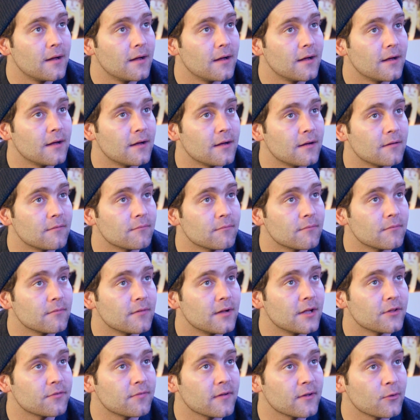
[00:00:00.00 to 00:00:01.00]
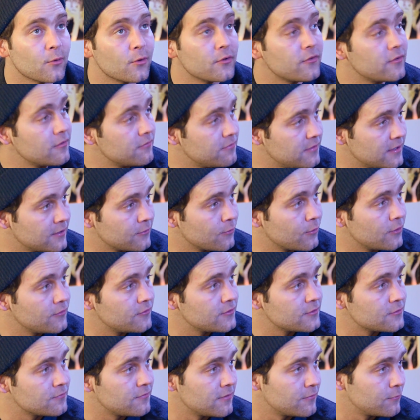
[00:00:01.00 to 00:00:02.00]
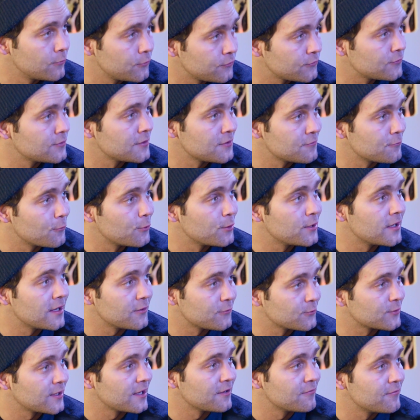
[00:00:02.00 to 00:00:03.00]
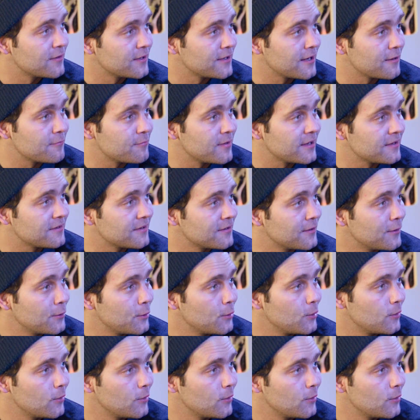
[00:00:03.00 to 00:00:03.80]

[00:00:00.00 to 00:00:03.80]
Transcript: ähm, es war 1994 und wir wussten nicht wohin, also gingen wir in ein Bett.